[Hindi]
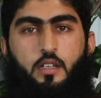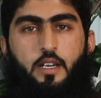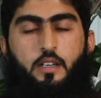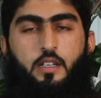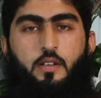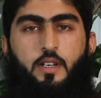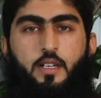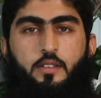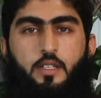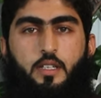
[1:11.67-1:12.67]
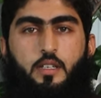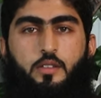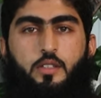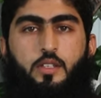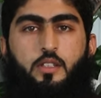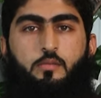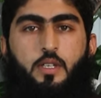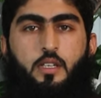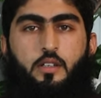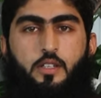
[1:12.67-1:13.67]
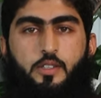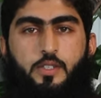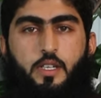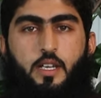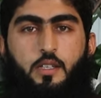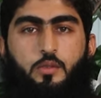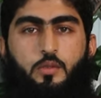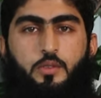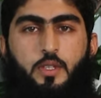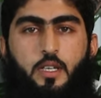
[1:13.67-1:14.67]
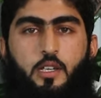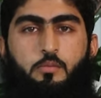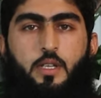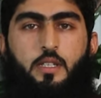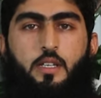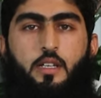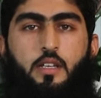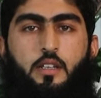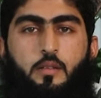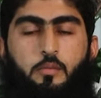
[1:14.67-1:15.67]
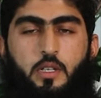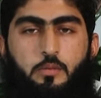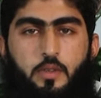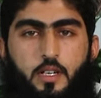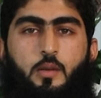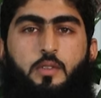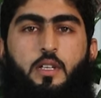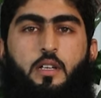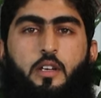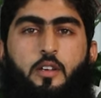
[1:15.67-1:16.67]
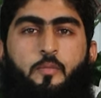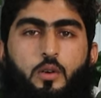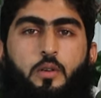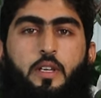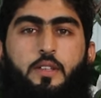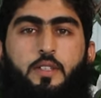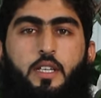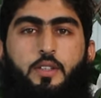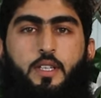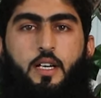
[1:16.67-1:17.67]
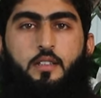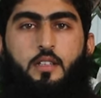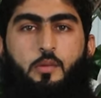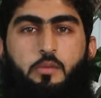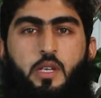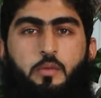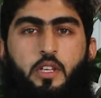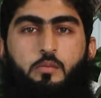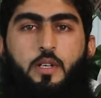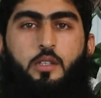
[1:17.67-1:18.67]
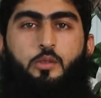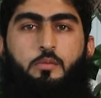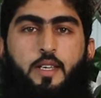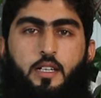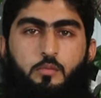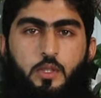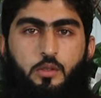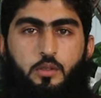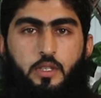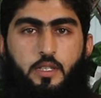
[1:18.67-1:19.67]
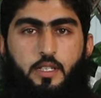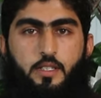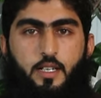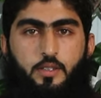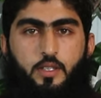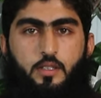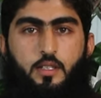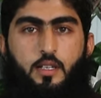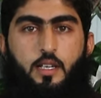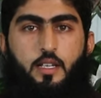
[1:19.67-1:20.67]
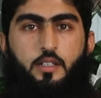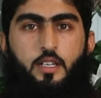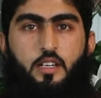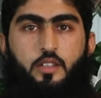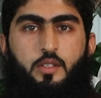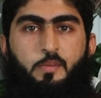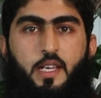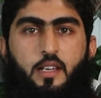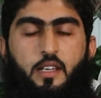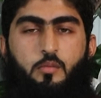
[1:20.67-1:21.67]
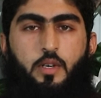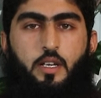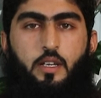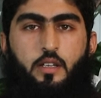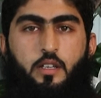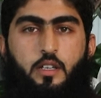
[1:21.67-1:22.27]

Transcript: रेंट के हवाले से किसी चीज़ में इंटरेस्टेड हैं तो स्क्रीन पे दिए गए नंबर पर रबता करें और इसी के साथ अपने मेज़बान ज़ुबैर अहमद को दीजिए इजाज़त लेकिन जाने से पहले हमारे